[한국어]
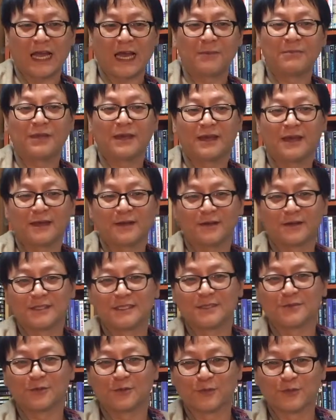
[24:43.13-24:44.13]
앞에
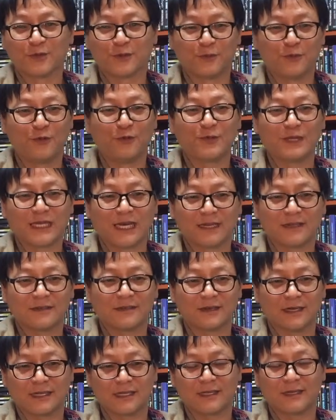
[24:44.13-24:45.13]
것이 좀 더 폼이
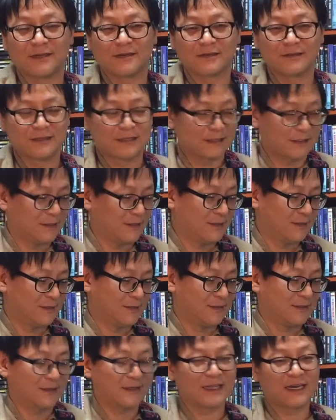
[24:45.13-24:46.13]
나는 것 같아요.
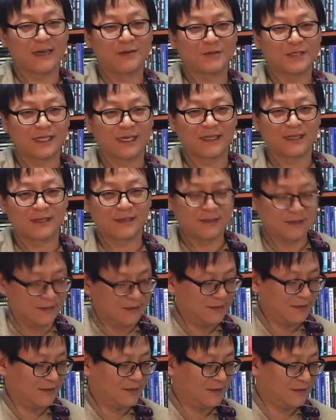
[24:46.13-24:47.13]
다음
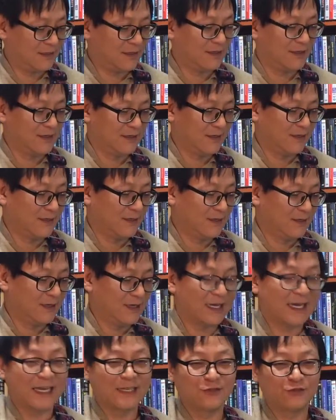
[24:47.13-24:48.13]
시간에는 예,
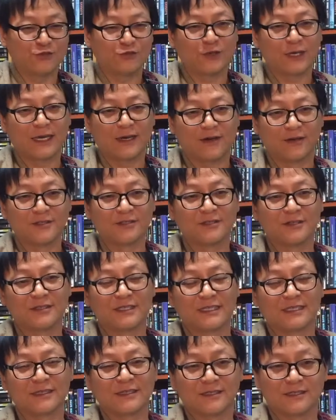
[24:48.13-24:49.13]
간주에
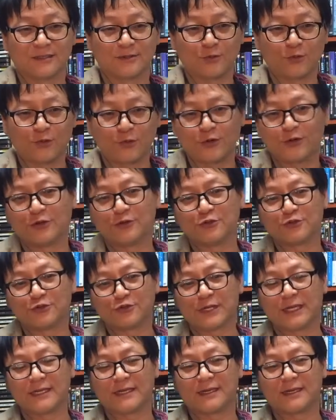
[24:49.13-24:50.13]
얹어지는 그 솔로
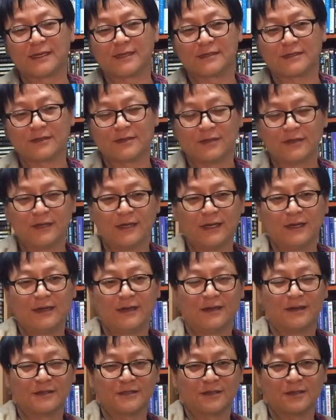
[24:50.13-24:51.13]
연주에 대해서
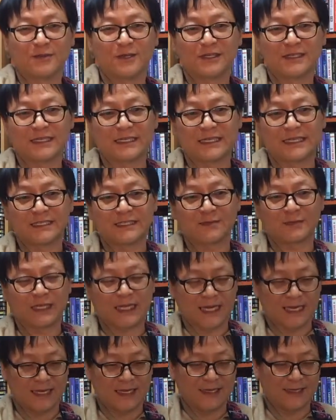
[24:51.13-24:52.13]
어, 설명을
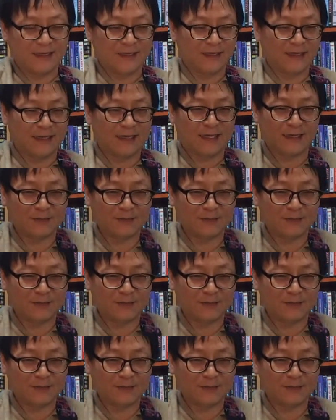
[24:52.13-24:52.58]
드리겠습니다. 예,